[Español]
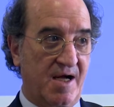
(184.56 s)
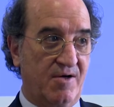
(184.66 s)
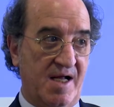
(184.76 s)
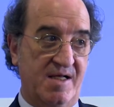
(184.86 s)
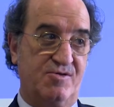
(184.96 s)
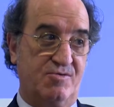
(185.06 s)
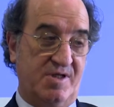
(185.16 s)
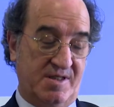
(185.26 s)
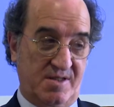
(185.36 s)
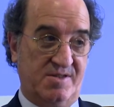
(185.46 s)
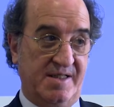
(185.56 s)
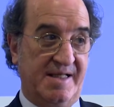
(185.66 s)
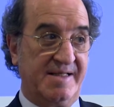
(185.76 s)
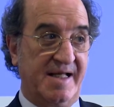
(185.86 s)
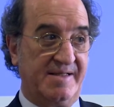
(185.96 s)
ahora en sus
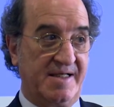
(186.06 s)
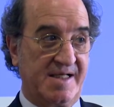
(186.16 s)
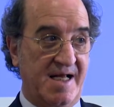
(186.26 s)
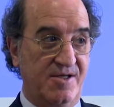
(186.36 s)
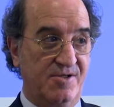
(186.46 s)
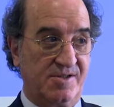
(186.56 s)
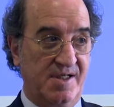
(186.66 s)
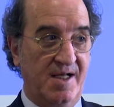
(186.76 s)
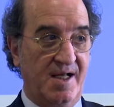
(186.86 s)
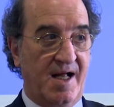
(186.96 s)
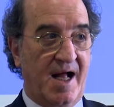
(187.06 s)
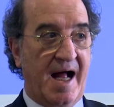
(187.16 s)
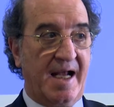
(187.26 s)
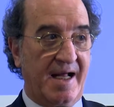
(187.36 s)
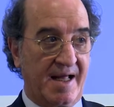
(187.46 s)
73 años,
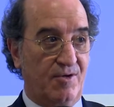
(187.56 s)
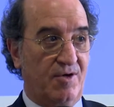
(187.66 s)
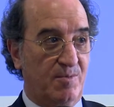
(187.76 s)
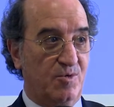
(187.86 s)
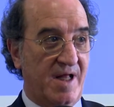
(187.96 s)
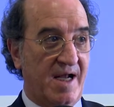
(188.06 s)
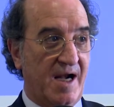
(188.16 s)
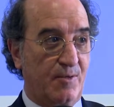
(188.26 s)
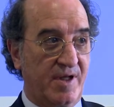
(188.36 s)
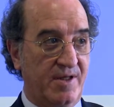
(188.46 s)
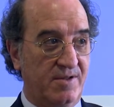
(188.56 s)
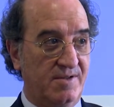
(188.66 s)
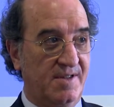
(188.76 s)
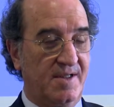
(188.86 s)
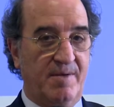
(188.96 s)
alejado del mundanal ruido,
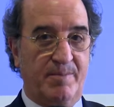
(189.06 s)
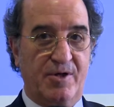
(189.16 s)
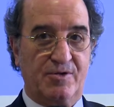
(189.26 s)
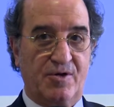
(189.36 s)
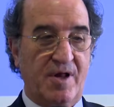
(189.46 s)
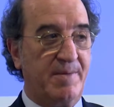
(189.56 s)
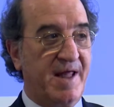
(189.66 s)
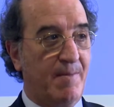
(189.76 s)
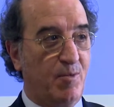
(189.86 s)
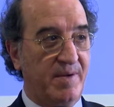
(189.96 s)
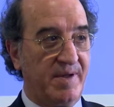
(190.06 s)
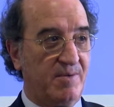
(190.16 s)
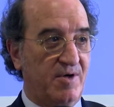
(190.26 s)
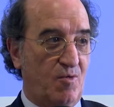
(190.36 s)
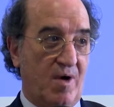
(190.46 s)
pero todavía muy
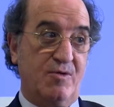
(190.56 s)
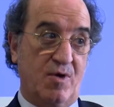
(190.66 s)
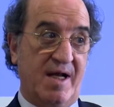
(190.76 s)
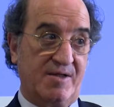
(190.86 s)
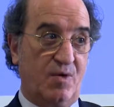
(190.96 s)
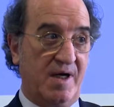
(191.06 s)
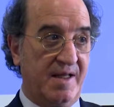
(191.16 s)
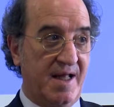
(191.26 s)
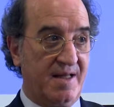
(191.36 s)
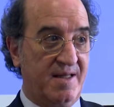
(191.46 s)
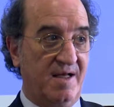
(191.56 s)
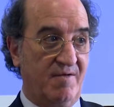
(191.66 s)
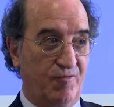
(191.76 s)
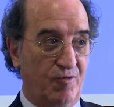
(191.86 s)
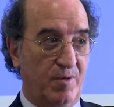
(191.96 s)
vivo en cuanto a la actualidad del
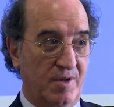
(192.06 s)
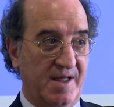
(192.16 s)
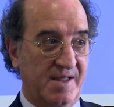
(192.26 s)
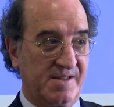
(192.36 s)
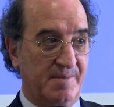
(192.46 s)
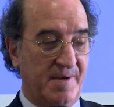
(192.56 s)
fútbol de este